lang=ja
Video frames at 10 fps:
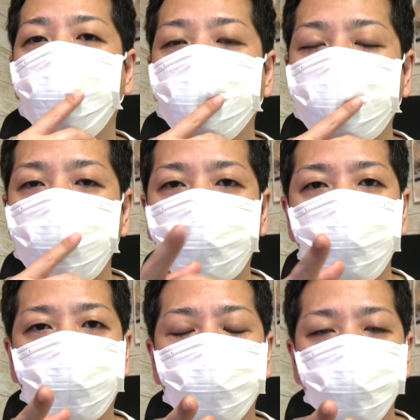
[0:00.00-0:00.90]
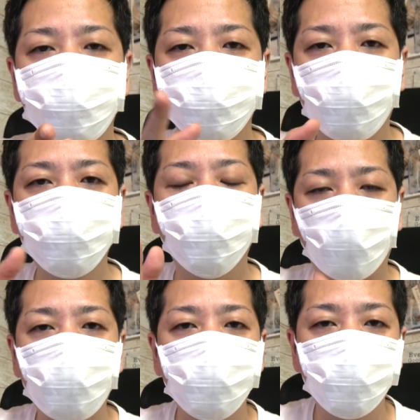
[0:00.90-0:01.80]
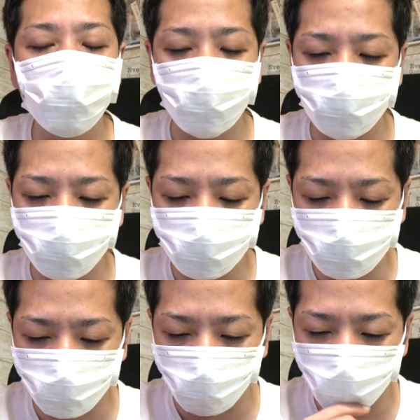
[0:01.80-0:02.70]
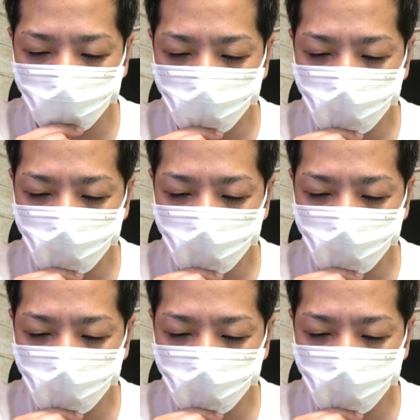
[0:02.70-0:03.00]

5944よ。言うとくけど。